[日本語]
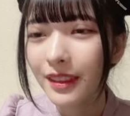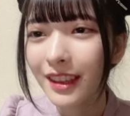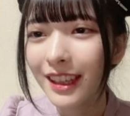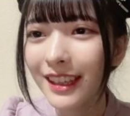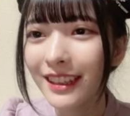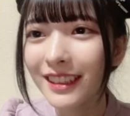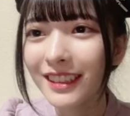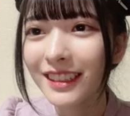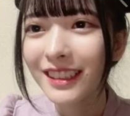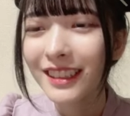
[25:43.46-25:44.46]
なんか
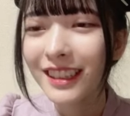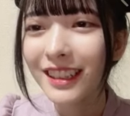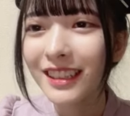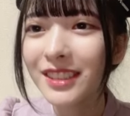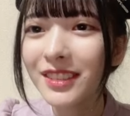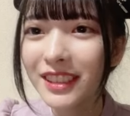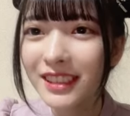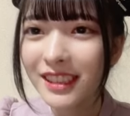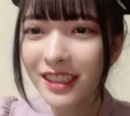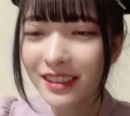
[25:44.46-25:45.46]
柏
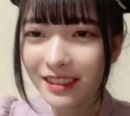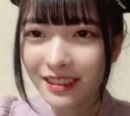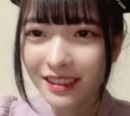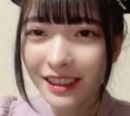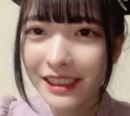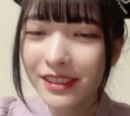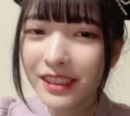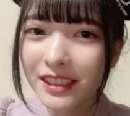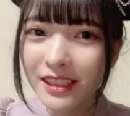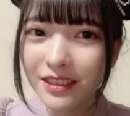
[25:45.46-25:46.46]
木さん柏
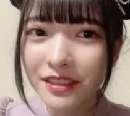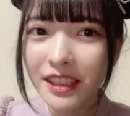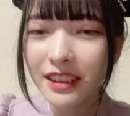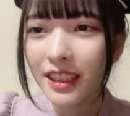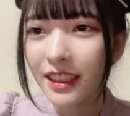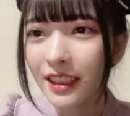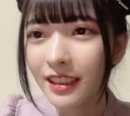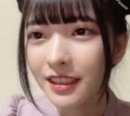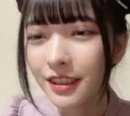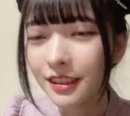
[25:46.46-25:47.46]
木さん歌ってた気
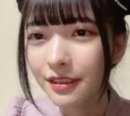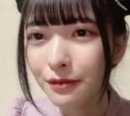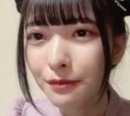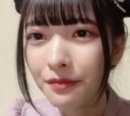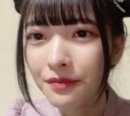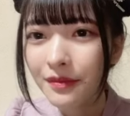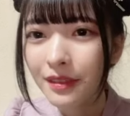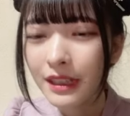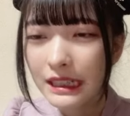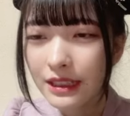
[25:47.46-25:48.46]
がする
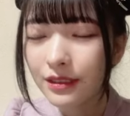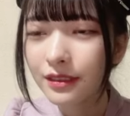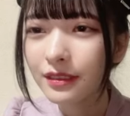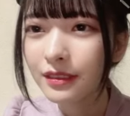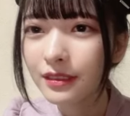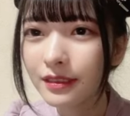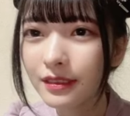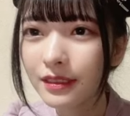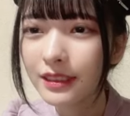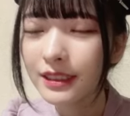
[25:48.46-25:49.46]
そう
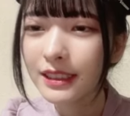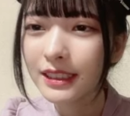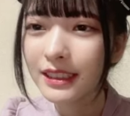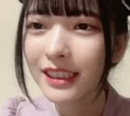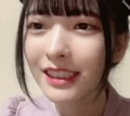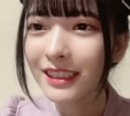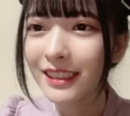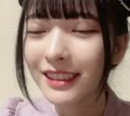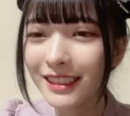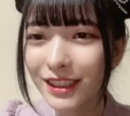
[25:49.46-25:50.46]
なんか
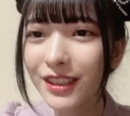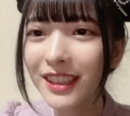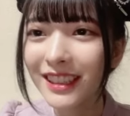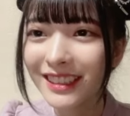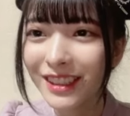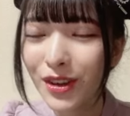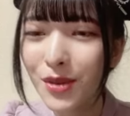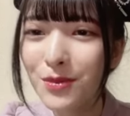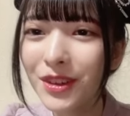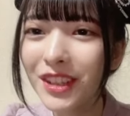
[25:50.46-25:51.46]
それ
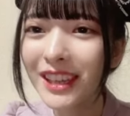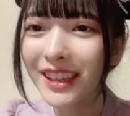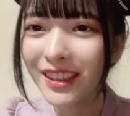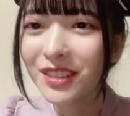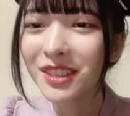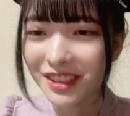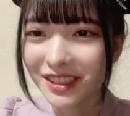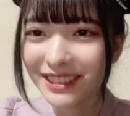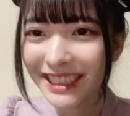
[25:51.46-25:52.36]
陰陽屋へようこそ